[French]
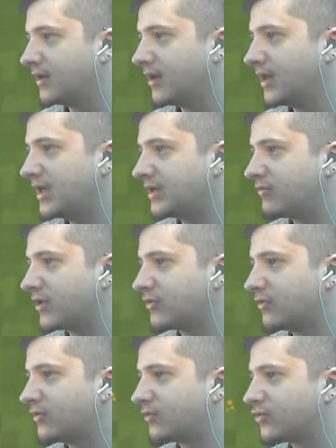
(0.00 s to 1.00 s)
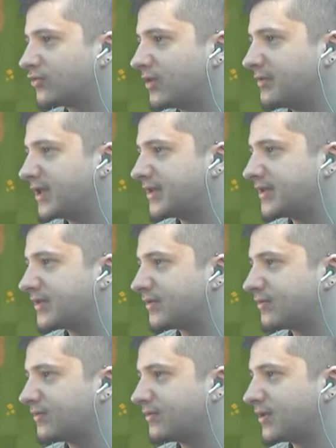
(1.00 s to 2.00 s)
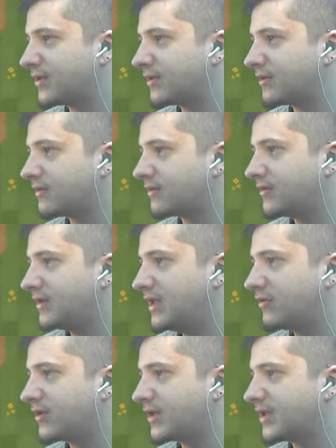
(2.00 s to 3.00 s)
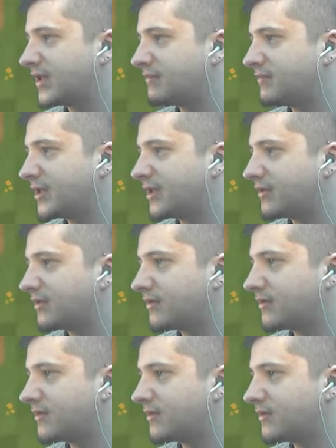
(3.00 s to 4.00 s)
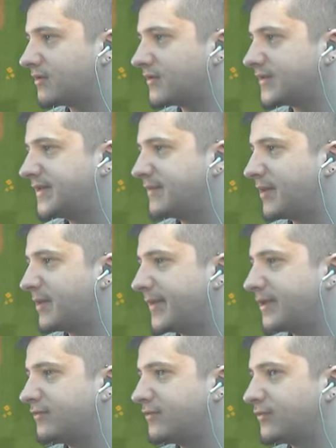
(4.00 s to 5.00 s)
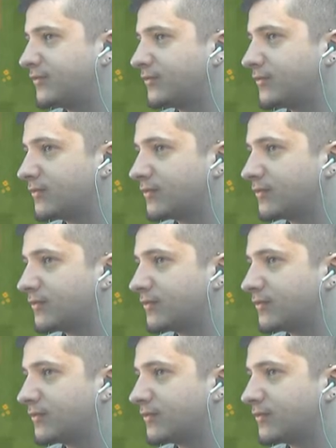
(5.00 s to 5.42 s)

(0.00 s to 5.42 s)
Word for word: Eh, quoique le donjon est bien descendu, là. Hein. Il le canarde bien. C'est pas mal du tout.